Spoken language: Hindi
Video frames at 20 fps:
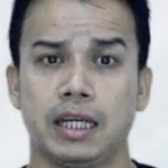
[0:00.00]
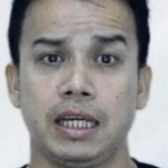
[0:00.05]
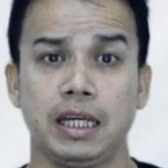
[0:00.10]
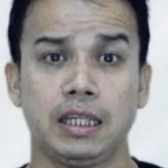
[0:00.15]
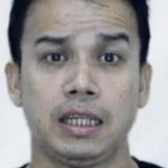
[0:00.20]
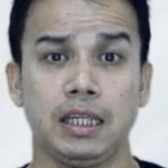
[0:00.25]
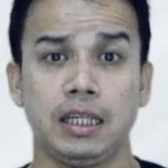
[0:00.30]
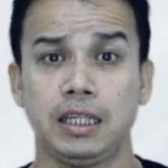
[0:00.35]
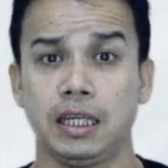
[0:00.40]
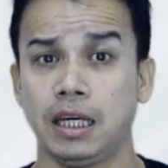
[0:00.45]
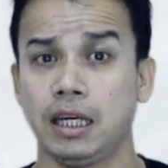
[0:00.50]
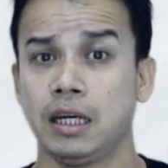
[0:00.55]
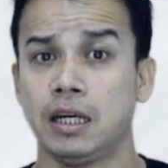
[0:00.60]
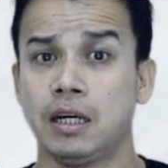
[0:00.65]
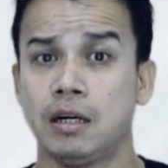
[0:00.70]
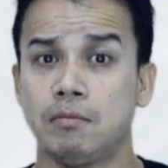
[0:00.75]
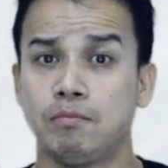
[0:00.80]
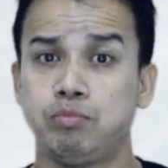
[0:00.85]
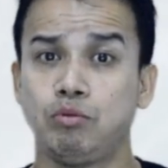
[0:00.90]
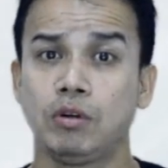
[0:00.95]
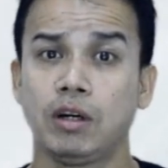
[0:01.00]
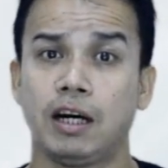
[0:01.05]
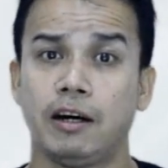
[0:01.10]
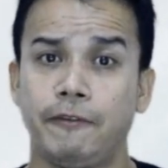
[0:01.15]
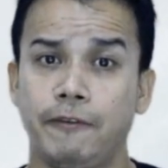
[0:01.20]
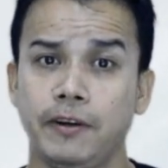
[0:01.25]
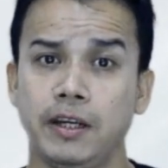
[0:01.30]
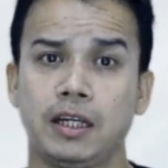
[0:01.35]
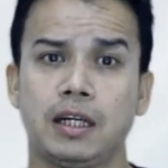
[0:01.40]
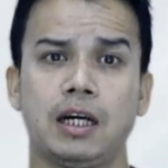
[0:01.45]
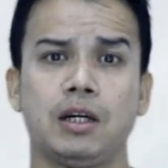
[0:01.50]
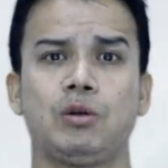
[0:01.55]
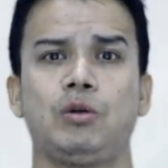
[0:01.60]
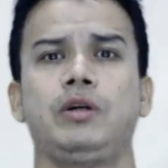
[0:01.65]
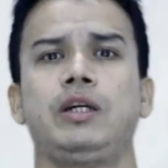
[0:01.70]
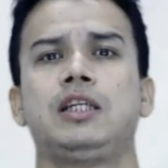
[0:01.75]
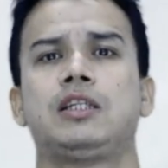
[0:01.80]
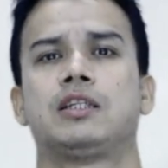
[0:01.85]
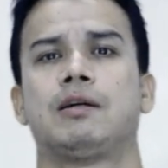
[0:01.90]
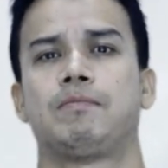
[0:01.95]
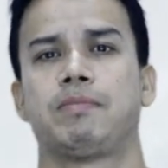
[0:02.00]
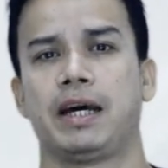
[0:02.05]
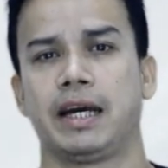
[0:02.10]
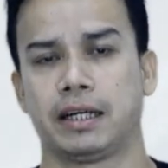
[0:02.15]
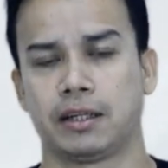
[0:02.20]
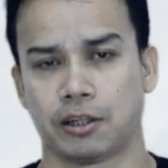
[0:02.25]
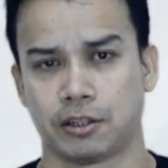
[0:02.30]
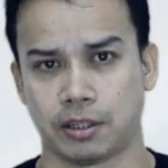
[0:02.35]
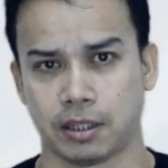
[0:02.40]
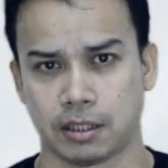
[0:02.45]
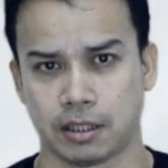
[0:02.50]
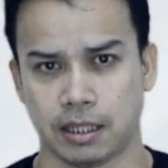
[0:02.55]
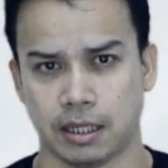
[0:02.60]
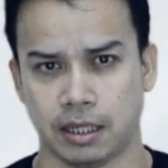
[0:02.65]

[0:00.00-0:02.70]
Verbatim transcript: हैं कि ये पूरा अफ्रीका को ही सप्लाई कर सकता